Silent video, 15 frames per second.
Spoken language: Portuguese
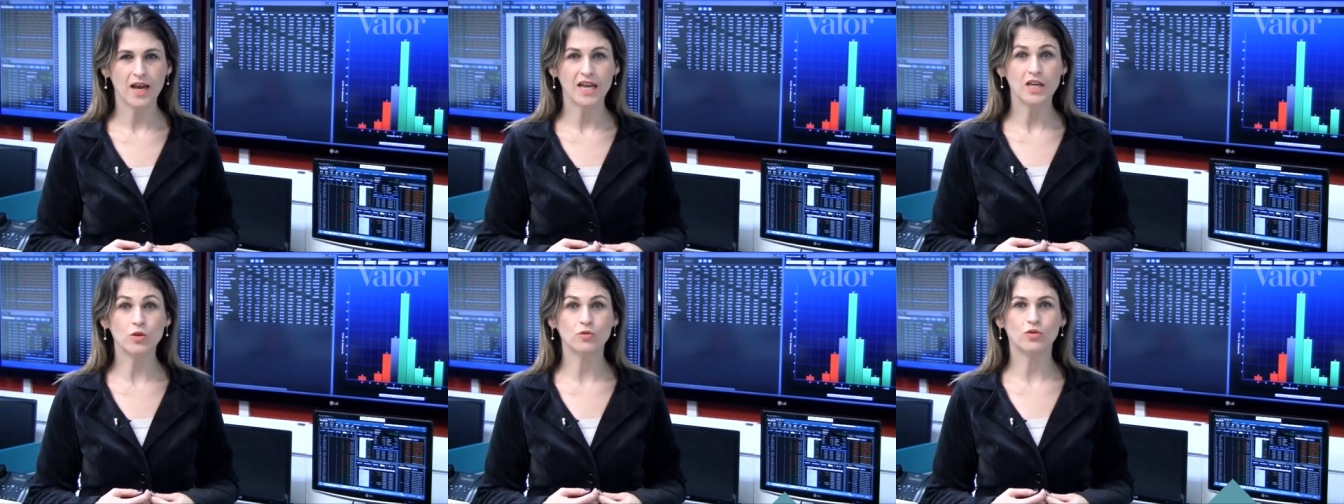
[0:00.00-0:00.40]

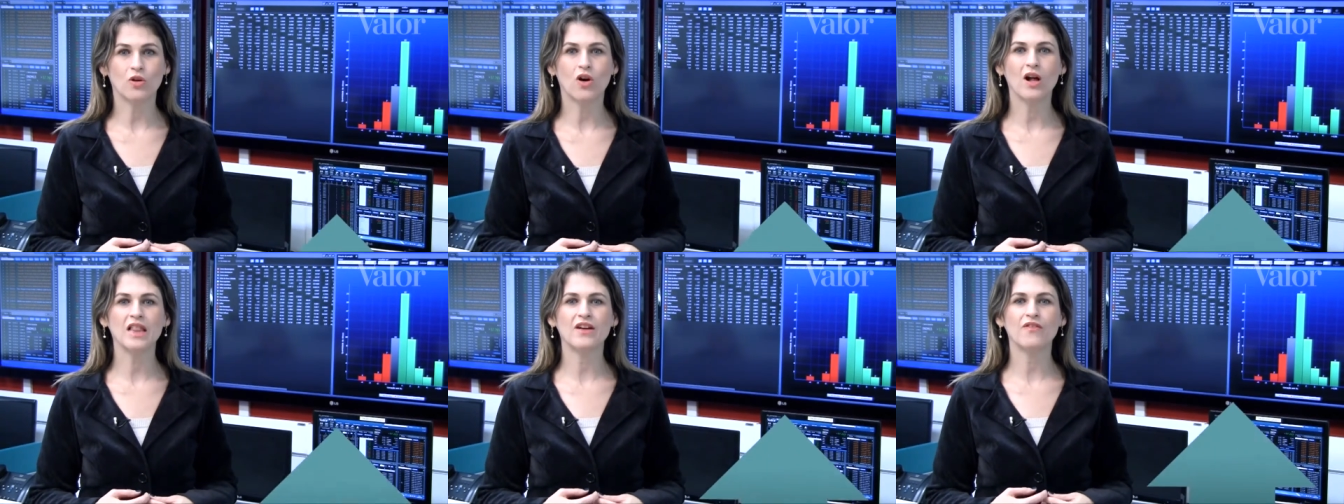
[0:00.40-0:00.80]
E o
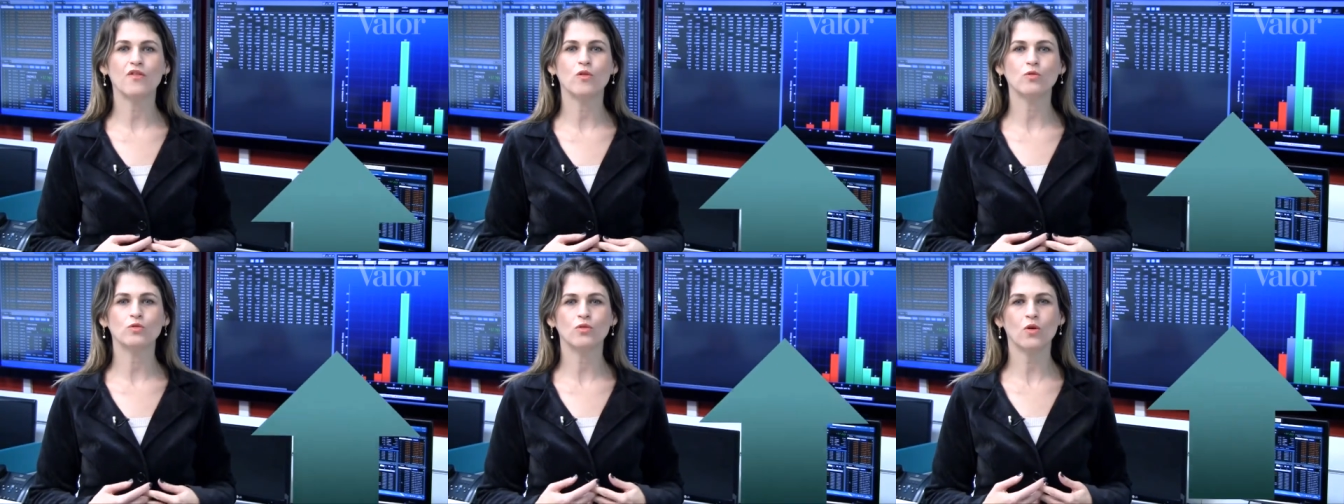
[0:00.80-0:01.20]
dólar
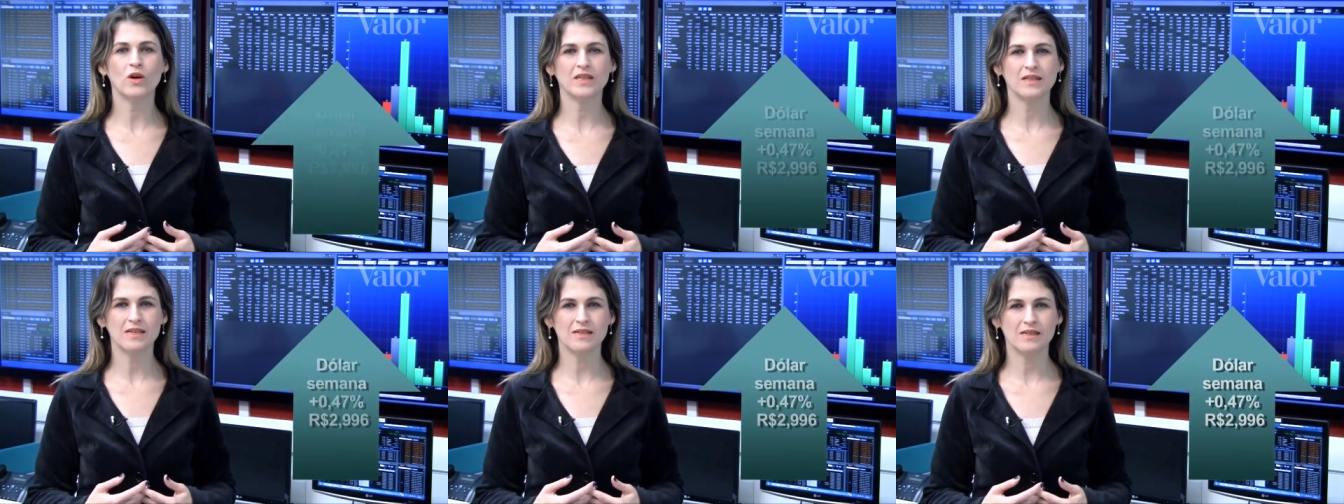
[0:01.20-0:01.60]
voltou a
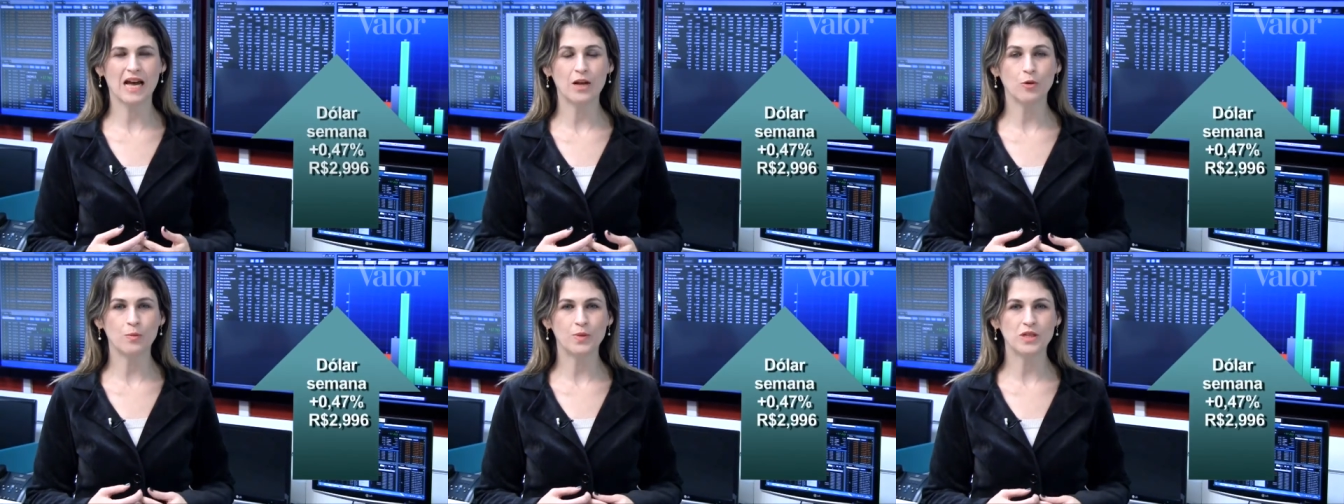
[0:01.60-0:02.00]

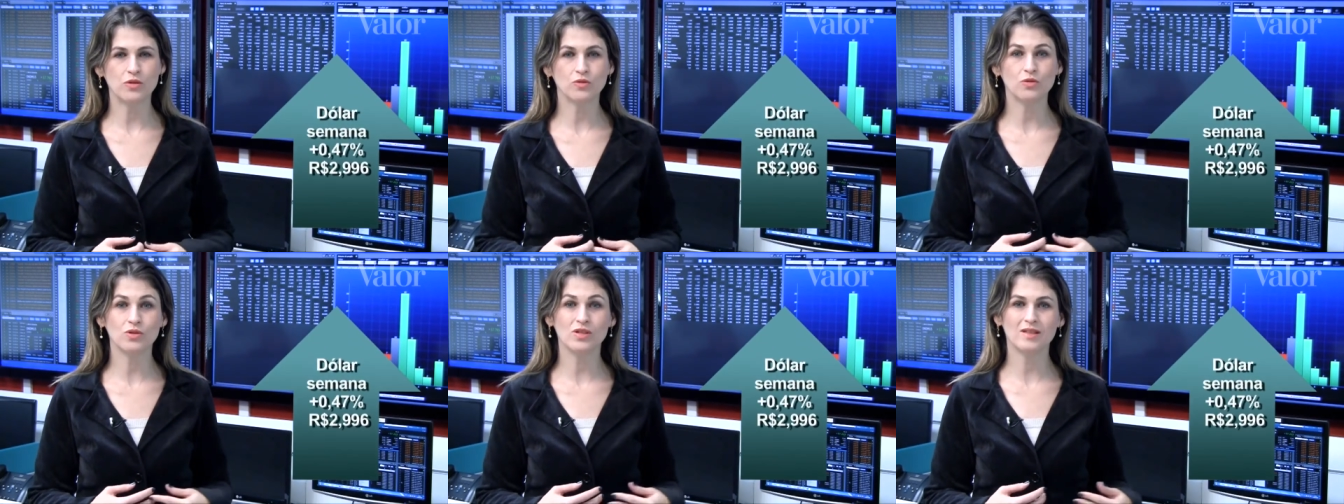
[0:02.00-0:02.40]
testar o piso
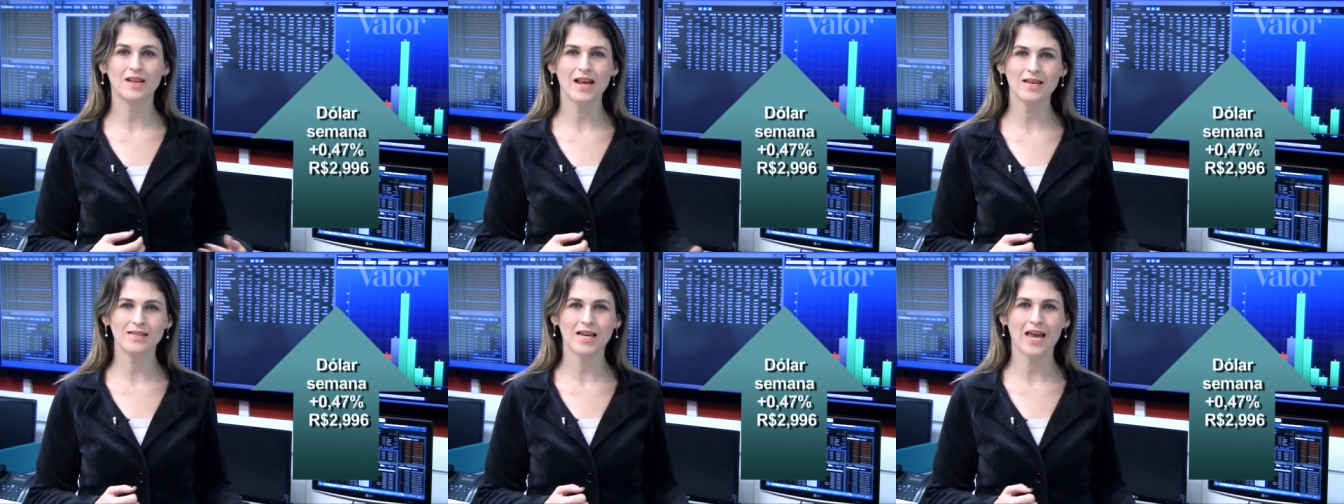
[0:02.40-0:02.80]
dos R$
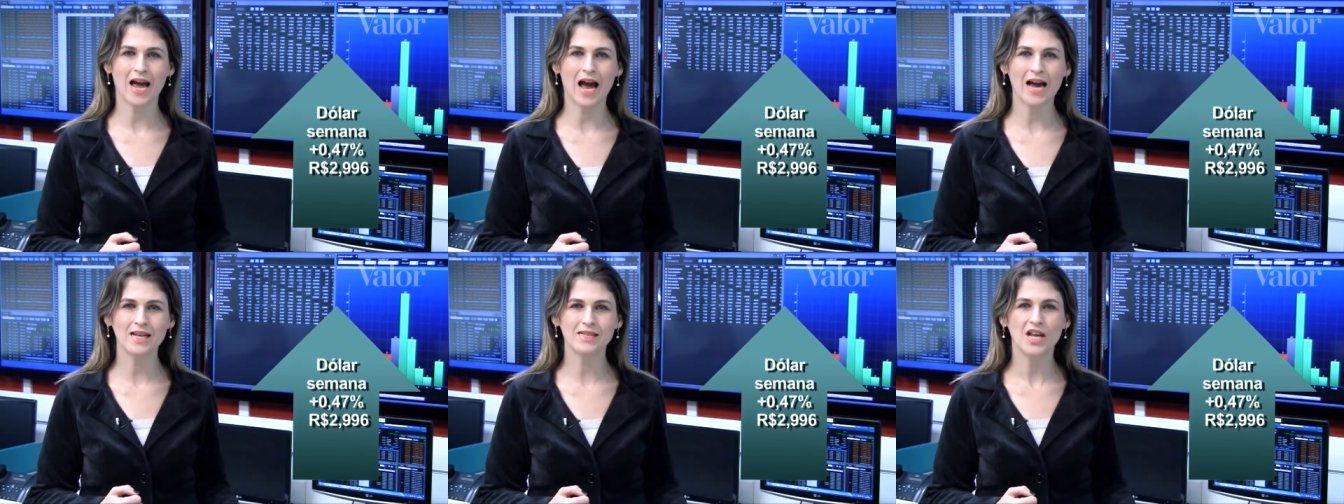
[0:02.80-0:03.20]

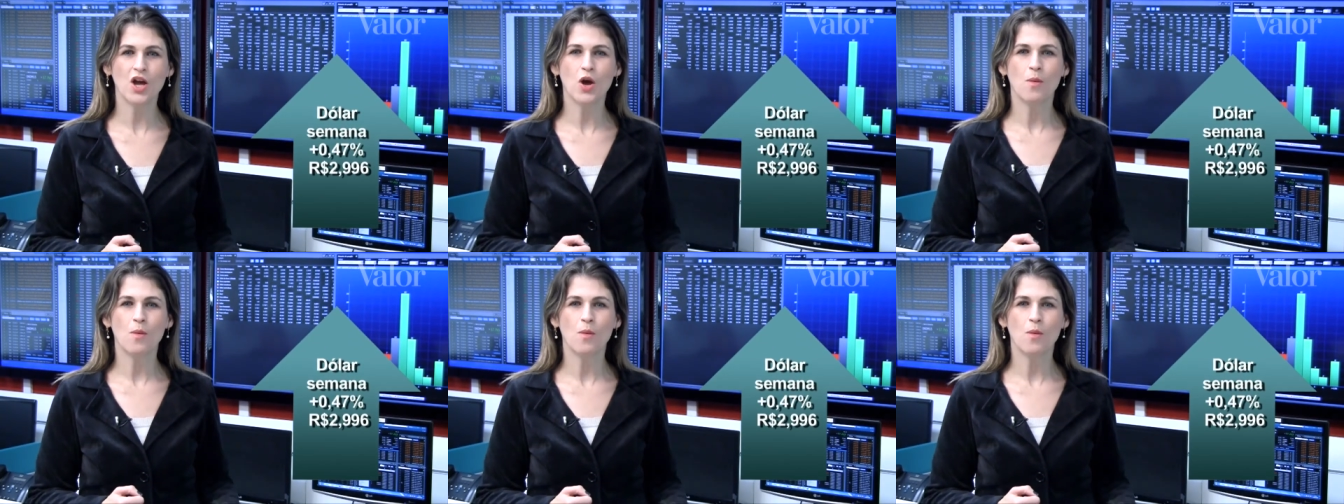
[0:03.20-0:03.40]
3,00,